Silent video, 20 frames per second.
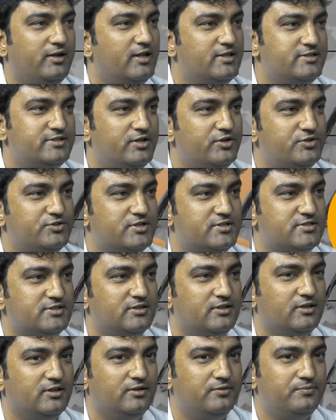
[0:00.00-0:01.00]
కల్చర్
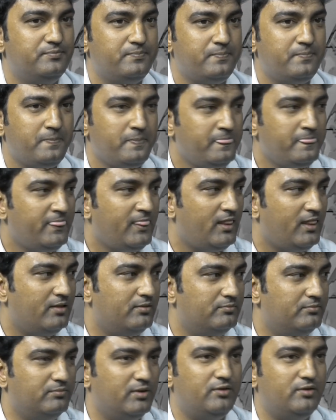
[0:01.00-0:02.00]
వచ్చేసింది
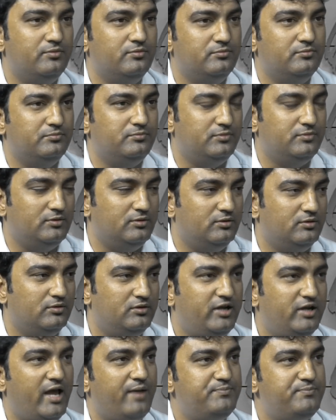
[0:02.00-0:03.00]
మనం
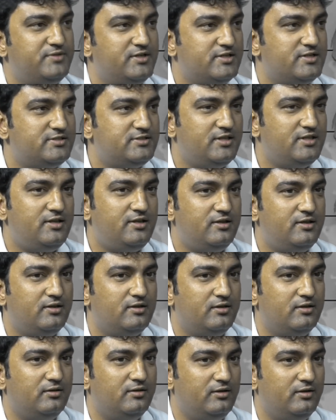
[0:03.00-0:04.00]
ట్యాప్ చేస్తే
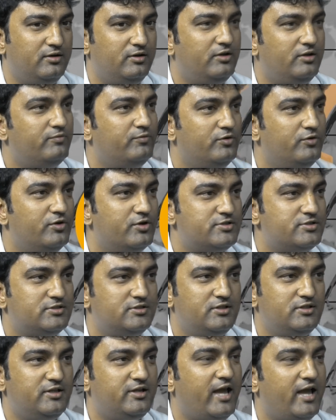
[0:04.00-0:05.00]
ఇంటికి ఫుడ్
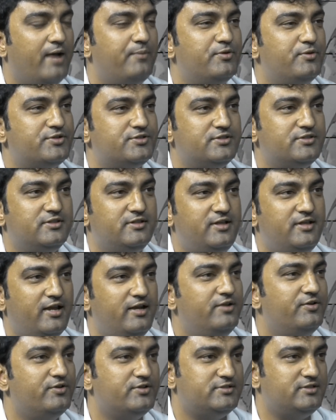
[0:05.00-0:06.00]
వస్తుంది క్యాబ్ వస్తుంది
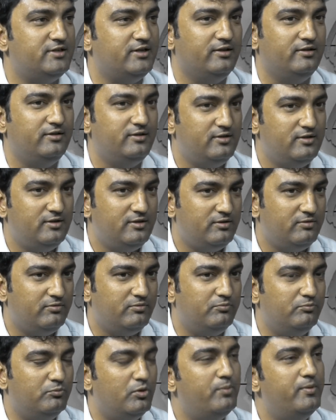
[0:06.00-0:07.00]
అన్నీ వస్తున్నాయి
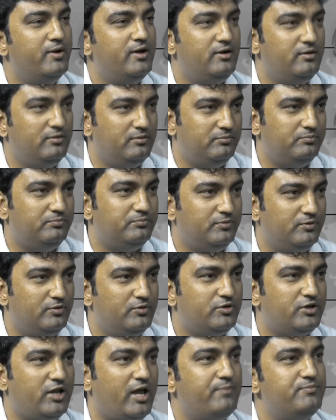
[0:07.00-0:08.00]

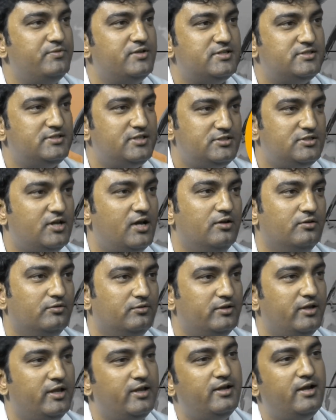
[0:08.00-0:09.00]
మొబైల్లో ట్యాప్ చేస్తే చాలు
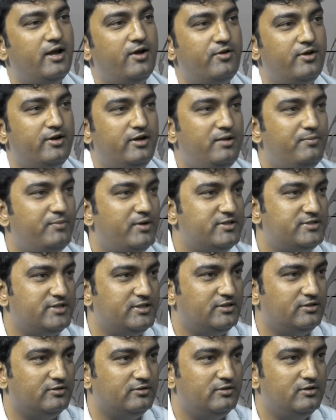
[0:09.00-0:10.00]
ఏం కావాలన్నా మన
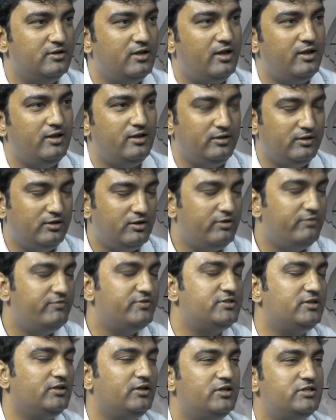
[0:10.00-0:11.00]
చేతిలో ఇంకా
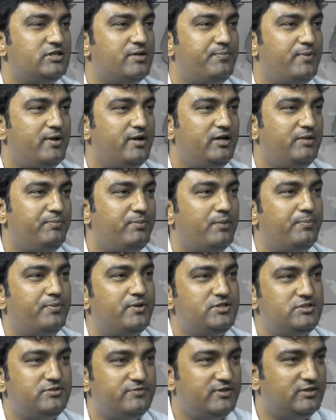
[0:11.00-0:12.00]
ఇంకా చెప్పాలంటే
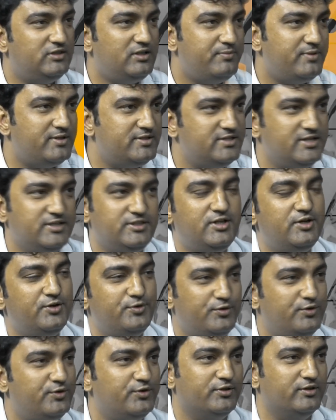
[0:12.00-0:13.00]
ప్రపంచం అంతా మన చేతిలో
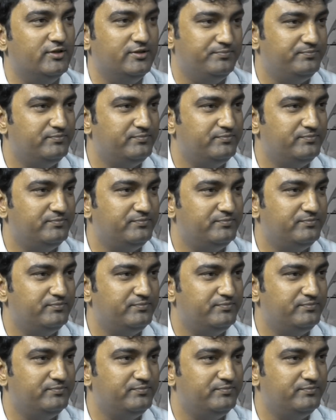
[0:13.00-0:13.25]
ఉంటుంది